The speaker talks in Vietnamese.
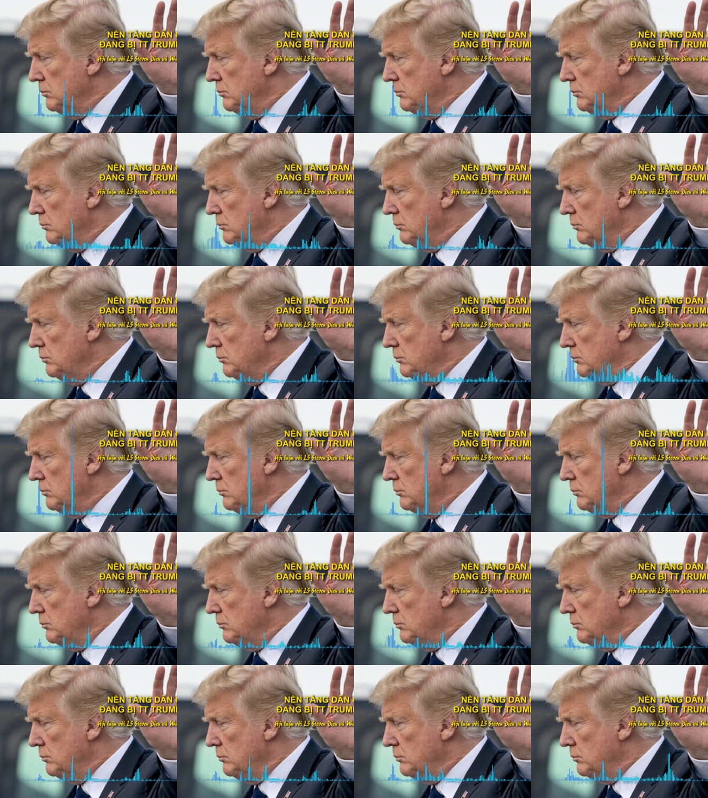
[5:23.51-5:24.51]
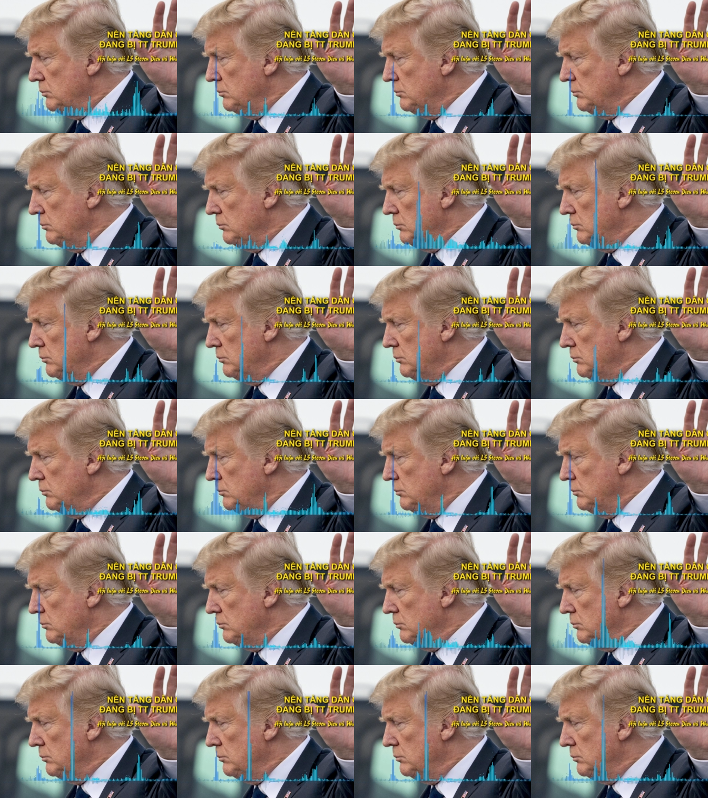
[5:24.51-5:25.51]
và cái người con à,
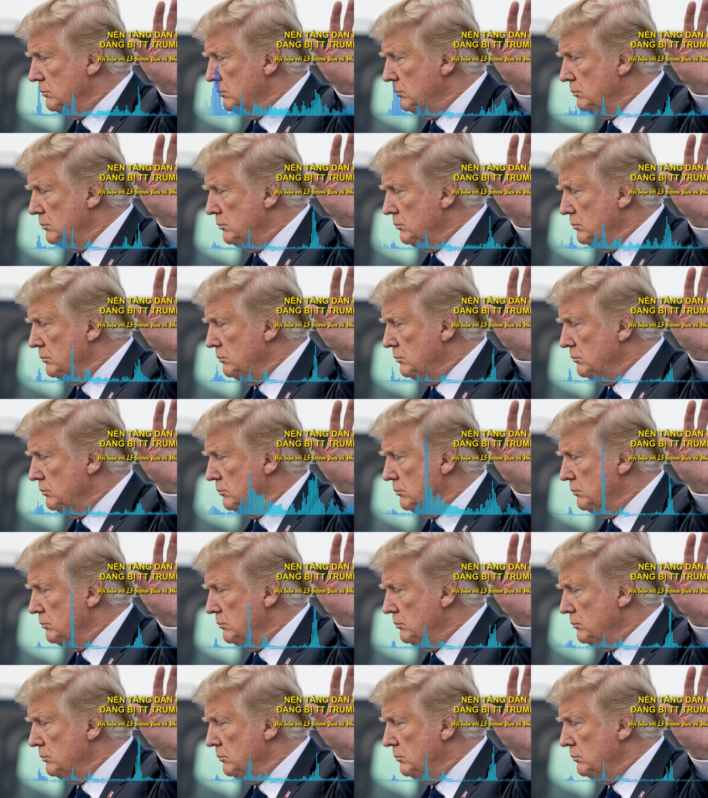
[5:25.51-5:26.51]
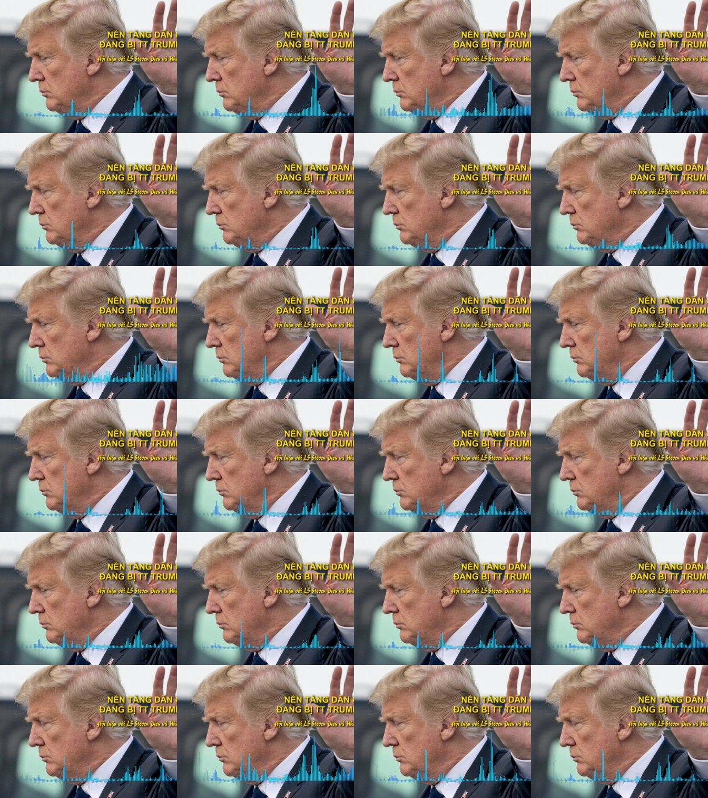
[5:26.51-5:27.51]
thứ ba đó thì đi
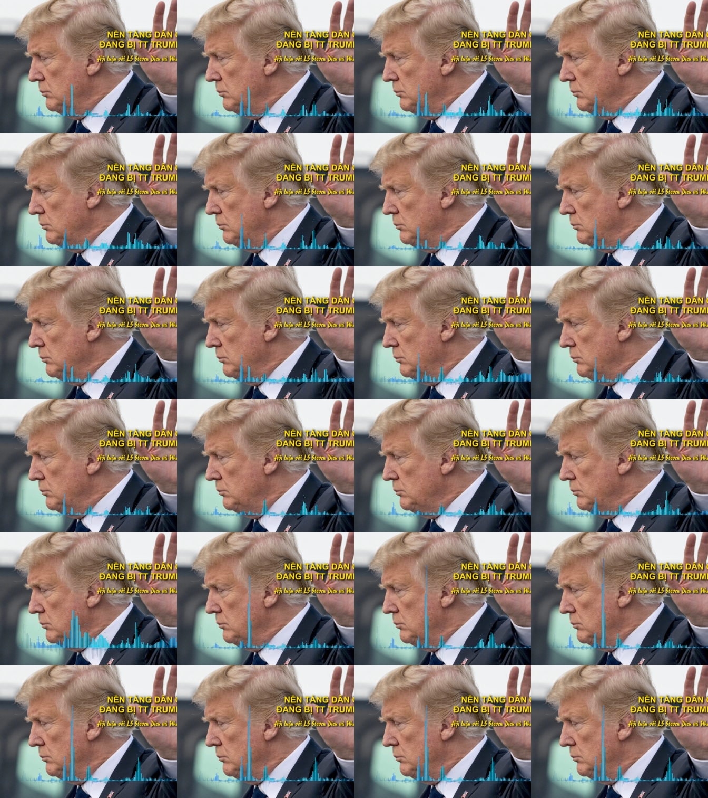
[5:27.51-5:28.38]
vào thủy quân lục chiến